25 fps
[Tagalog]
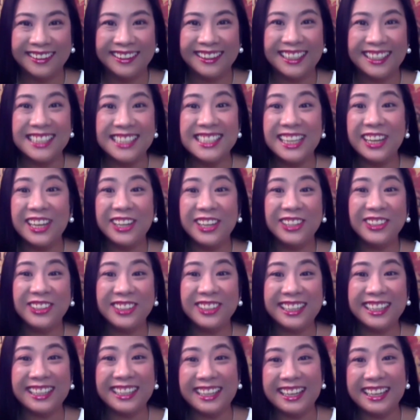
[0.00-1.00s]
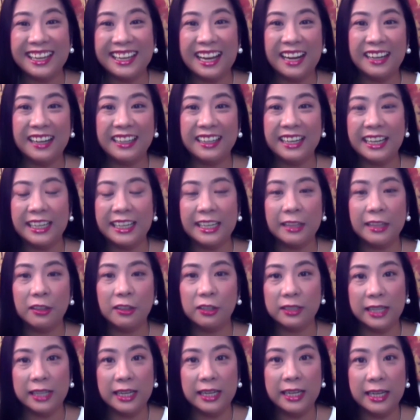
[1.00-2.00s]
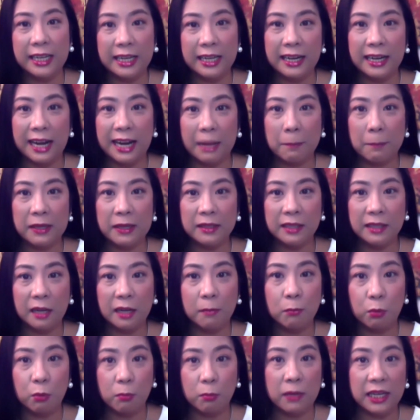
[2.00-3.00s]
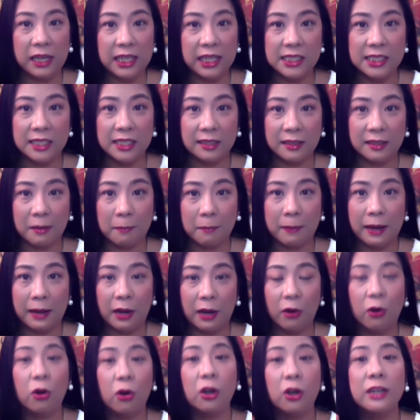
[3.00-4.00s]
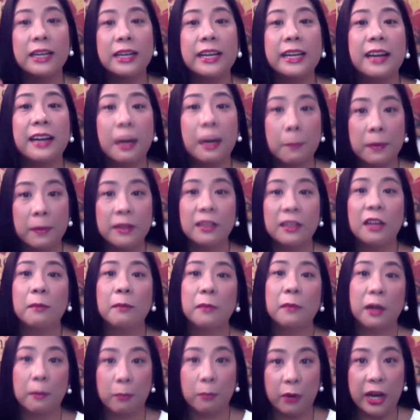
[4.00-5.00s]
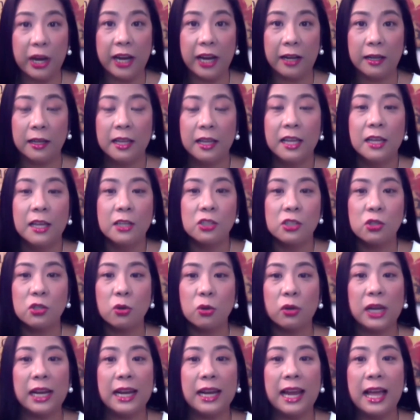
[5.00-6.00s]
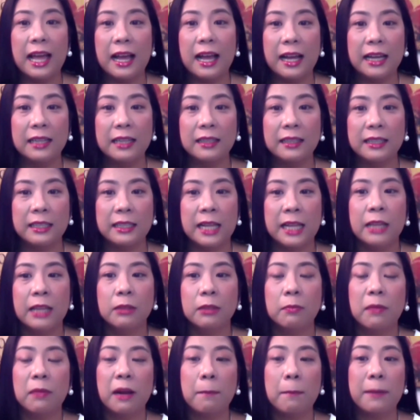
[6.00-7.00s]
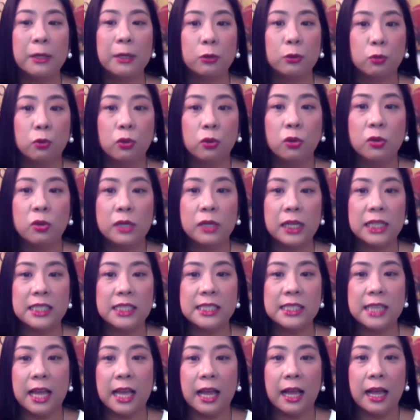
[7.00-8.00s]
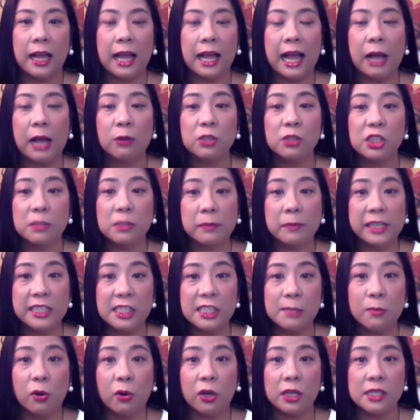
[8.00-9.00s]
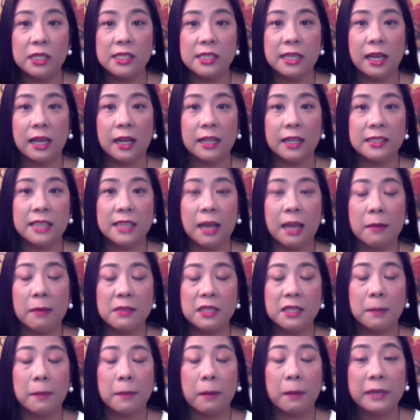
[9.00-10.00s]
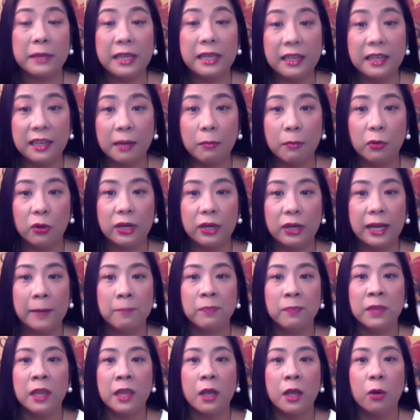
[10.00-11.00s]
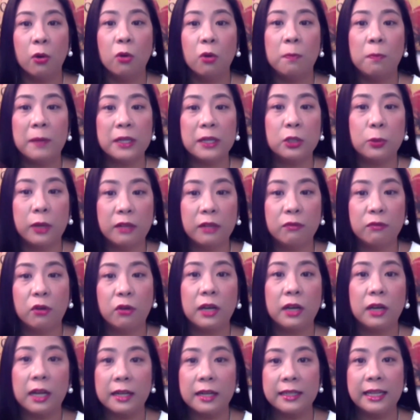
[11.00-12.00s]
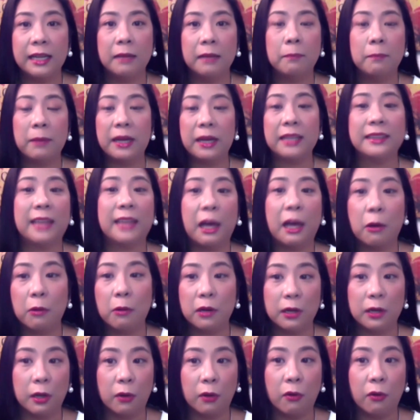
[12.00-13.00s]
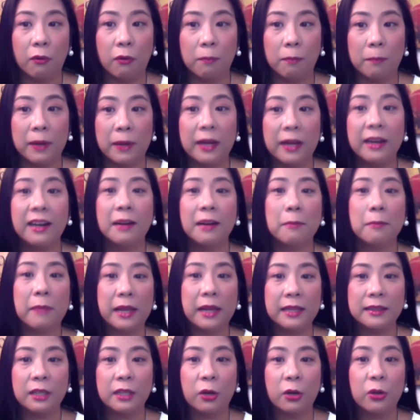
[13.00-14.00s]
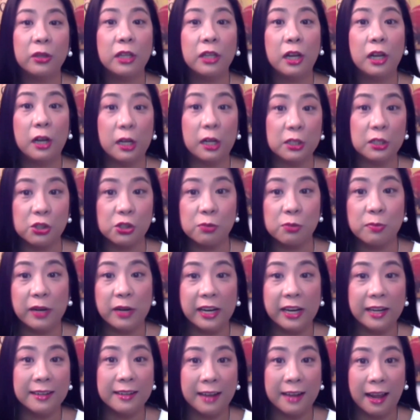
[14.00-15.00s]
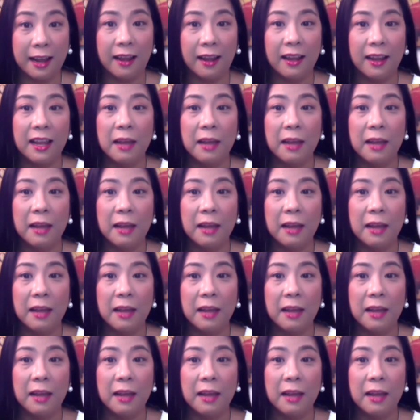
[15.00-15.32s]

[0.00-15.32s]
Kasi yun yung nangyayari. Either nahihirapan kang bumalik sa trabaho or nahihirapan kang mag-break. So, kailangan magpatulong ka sa housemates mo or sa, sa, sa pamilya mo na, oh, pag 12 o'clock na, pakitawag ako. Pakiremind ako na lunch break na.